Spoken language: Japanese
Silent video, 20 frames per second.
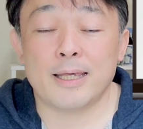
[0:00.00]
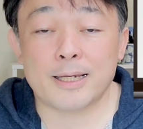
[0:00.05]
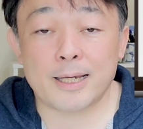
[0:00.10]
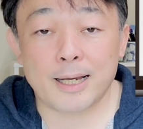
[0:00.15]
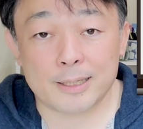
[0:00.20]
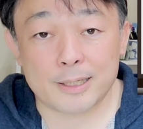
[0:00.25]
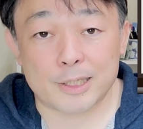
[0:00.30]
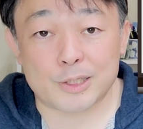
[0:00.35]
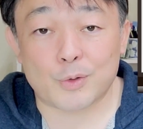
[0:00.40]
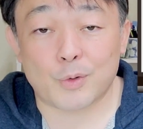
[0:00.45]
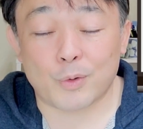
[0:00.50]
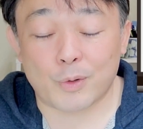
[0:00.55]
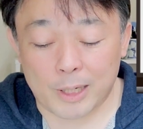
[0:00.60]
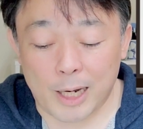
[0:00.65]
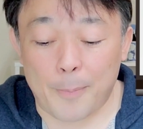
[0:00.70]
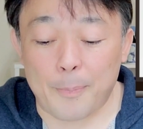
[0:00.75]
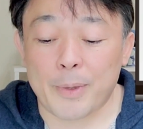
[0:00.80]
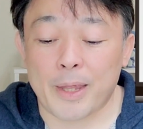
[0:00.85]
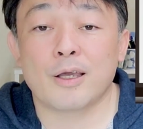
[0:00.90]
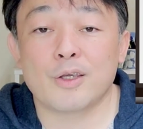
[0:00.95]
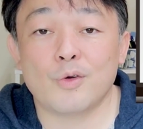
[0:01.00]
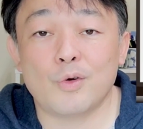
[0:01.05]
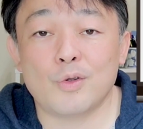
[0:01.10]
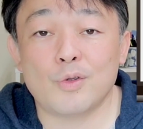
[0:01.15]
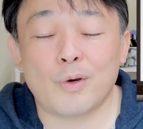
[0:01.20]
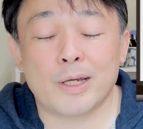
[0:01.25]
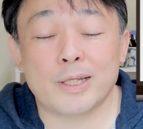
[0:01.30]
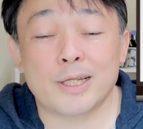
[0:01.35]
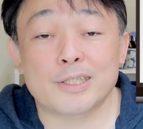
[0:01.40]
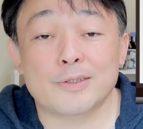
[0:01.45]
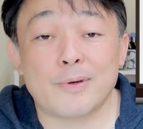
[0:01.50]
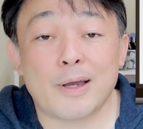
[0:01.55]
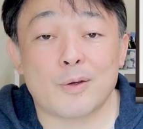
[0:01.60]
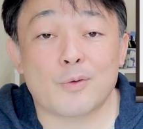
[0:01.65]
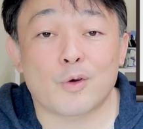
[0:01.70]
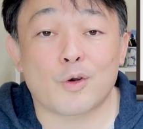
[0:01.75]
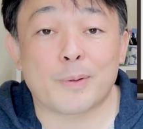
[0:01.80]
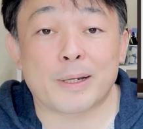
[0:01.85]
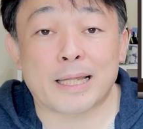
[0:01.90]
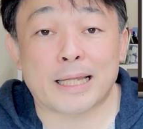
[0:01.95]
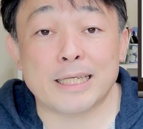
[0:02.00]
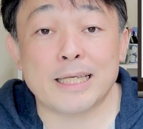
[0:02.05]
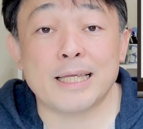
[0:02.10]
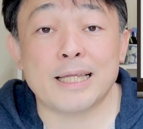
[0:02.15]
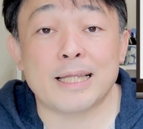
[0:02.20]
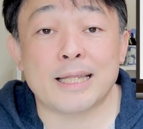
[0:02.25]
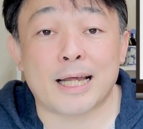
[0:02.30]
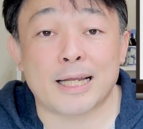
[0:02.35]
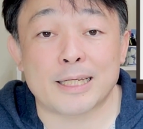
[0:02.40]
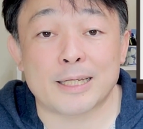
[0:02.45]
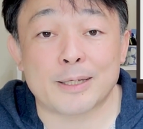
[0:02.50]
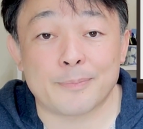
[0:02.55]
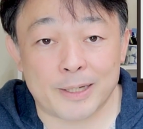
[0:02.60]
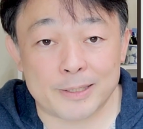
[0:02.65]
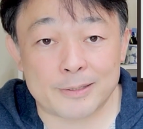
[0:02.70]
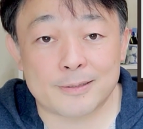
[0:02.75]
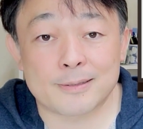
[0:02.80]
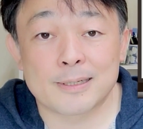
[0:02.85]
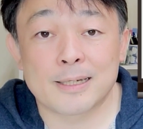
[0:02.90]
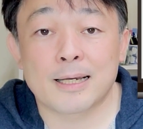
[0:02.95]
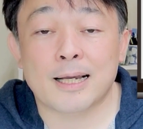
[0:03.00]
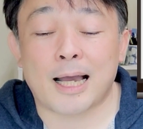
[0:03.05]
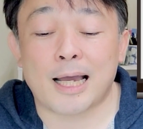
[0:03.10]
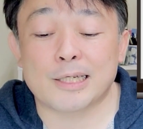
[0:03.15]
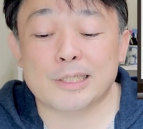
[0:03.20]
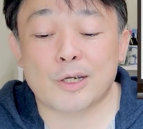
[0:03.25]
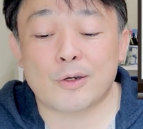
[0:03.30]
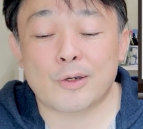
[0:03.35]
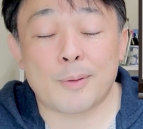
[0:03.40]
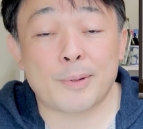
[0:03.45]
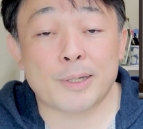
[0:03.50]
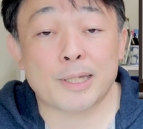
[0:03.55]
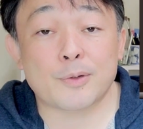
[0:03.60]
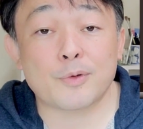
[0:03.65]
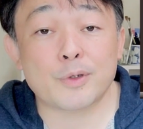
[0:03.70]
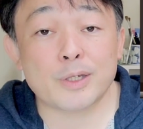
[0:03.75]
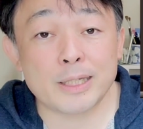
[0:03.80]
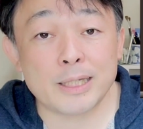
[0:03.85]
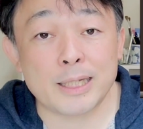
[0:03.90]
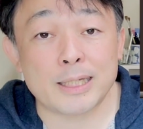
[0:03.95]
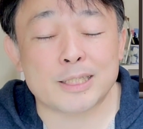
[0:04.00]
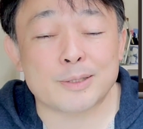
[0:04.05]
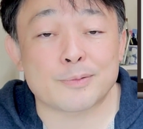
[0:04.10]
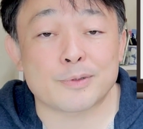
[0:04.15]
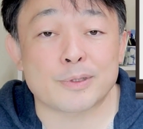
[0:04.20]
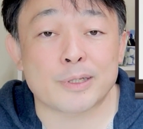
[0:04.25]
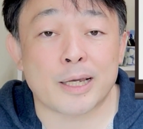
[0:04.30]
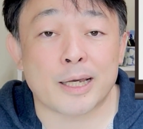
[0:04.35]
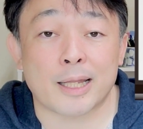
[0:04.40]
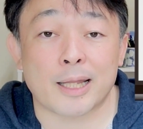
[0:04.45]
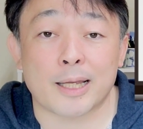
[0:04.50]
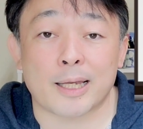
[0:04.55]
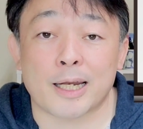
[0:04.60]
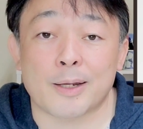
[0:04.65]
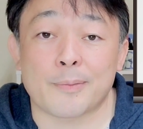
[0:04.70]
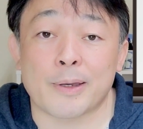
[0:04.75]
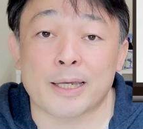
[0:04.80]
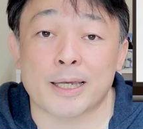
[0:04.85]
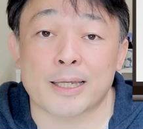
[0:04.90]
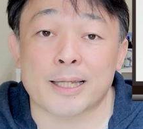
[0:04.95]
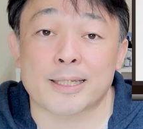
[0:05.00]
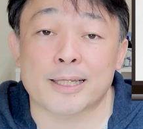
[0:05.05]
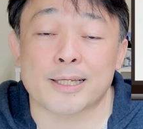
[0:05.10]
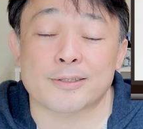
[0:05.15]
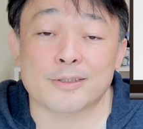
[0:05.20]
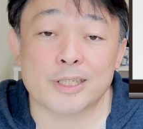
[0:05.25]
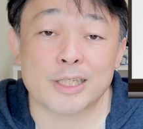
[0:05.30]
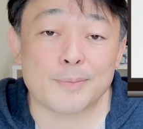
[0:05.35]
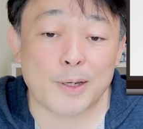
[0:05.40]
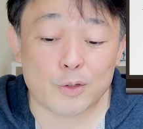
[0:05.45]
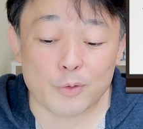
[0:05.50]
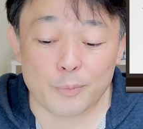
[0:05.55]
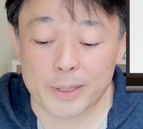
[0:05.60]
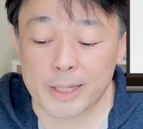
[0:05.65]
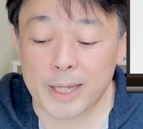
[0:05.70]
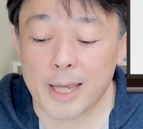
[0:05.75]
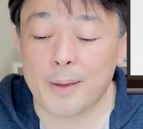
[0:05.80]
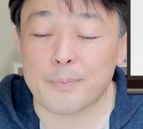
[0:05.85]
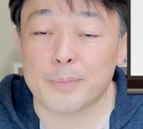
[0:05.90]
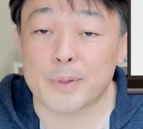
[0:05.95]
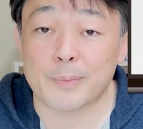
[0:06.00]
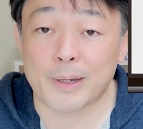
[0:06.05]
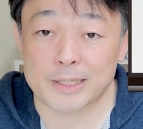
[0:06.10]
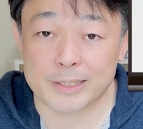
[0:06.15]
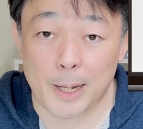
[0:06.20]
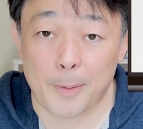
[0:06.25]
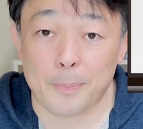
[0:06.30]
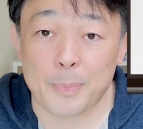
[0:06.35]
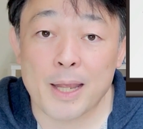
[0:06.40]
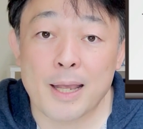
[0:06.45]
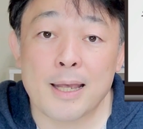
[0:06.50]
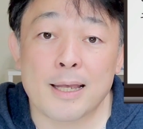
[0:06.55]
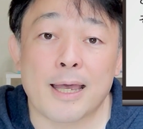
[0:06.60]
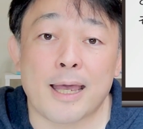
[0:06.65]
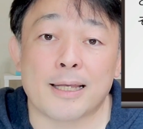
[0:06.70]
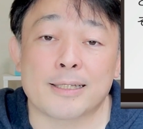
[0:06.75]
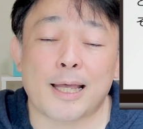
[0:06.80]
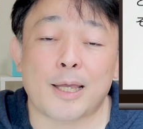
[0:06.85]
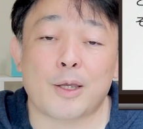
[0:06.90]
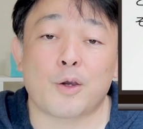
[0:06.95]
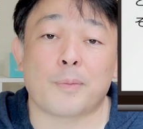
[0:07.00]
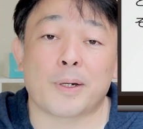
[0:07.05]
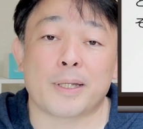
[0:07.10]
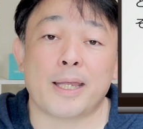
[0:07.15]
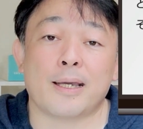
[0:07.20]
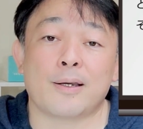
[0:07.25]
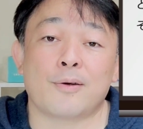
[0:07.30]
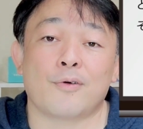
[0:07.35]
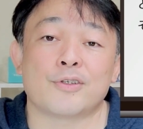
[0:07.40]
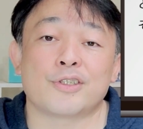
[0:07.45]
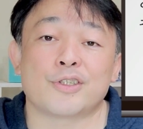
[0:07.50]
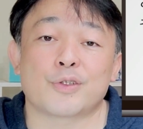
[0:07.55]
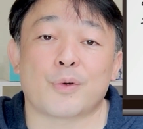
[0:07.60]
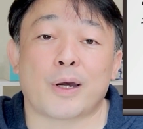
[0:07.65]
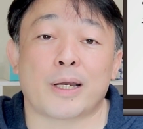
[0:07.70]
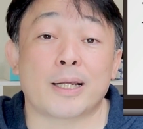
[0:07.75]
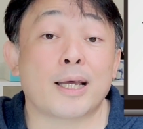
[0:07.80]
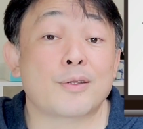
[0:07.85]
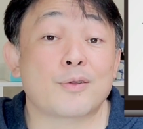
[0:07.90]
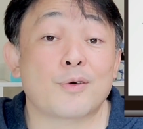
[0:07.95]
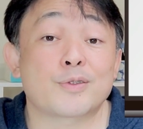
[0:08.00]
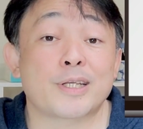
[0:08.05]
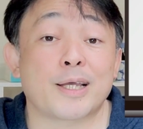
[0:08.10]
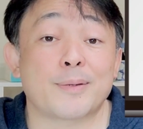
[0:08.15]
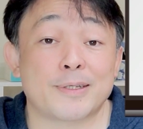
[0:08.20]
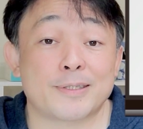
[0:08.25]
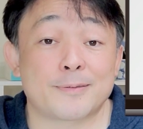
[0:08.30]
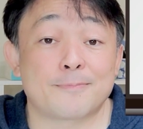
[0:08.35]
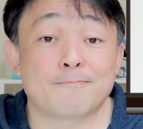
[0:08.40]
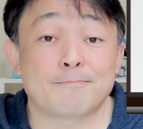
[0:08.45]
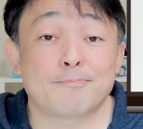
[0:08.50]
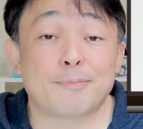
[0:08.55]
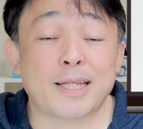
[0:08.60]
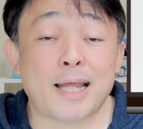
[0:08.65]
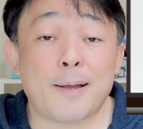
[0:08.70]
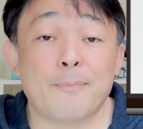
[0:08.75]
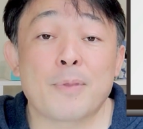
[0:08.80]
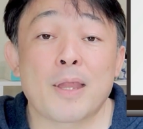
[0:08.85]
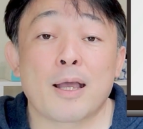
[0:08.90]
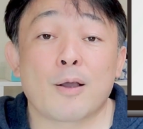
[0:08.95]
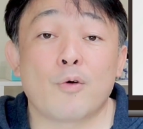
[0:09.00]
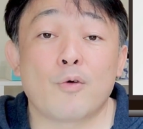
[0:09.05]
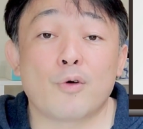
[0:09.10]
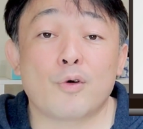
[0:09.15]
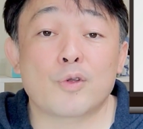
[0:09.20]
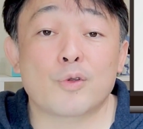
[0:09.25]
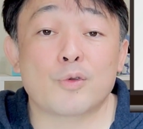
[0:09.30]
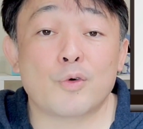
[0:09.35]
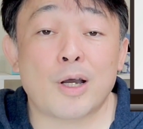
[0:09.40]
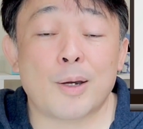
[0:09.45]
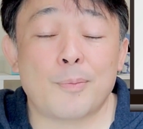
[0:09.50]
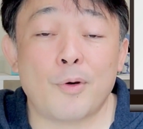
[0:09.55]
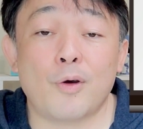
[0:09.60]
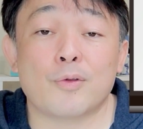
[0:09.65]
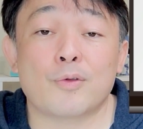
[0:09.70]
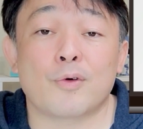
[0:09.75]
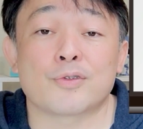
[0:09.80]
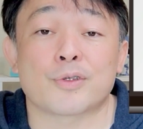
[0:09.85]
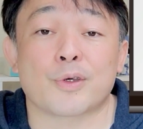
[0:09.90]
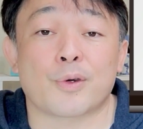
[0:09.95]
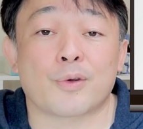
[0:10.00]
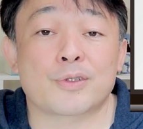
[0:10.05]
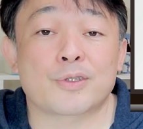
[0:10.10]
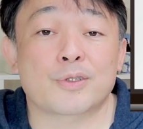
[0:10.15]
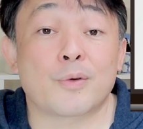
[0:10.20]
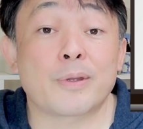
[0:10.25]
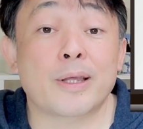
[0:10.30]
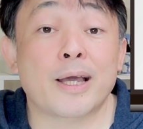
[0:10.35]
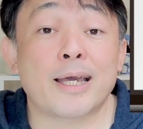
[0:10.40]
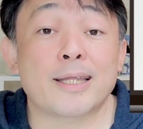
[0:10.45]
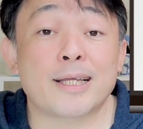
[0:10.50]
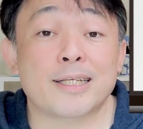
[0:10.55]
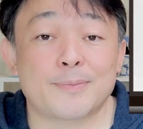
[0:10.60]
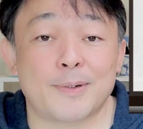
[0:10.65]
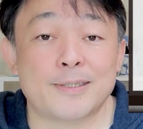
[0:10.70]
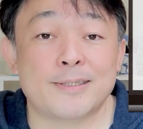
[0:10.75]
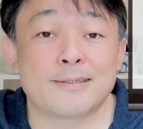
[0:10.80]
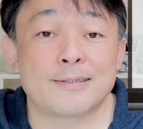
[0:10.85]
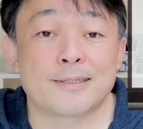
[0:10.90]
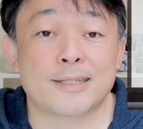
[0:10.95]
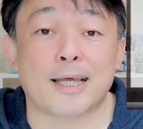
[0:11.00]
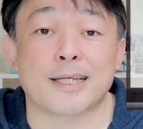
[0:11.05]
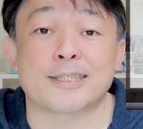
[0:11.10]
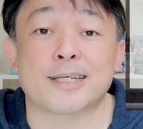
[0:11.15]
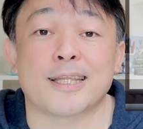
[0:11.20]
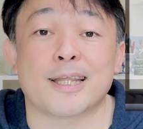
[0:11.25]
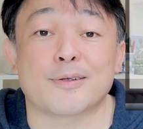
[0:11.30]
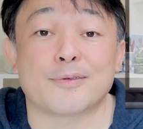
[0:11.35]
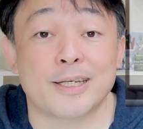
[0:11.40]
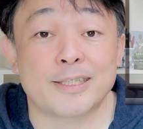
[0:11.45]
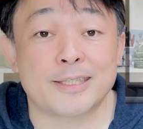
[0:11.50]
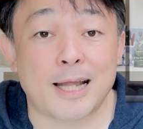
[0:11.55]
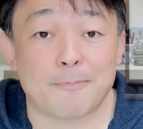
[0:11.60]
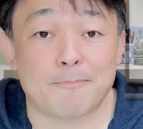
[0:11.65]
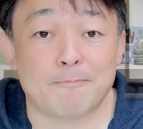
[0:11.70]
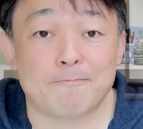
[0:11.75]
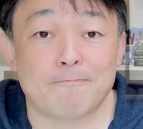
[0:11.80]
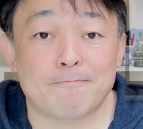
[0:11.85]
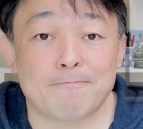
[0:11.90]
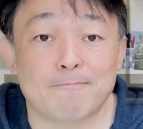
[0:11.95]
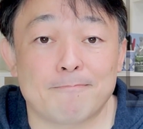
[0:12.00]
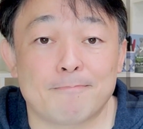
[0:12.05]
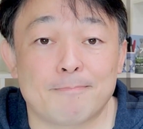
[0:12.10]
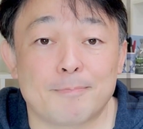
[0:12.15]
いかがでしょうか今日のお話はここまでになります。会社を辞めた時に自分でやらなければいけない手続きまとめてみました。えー、最後までご視聴ありがとうございます。また、今後の動画もどうぞよろしくお願いいたします。竹チャンネルでした。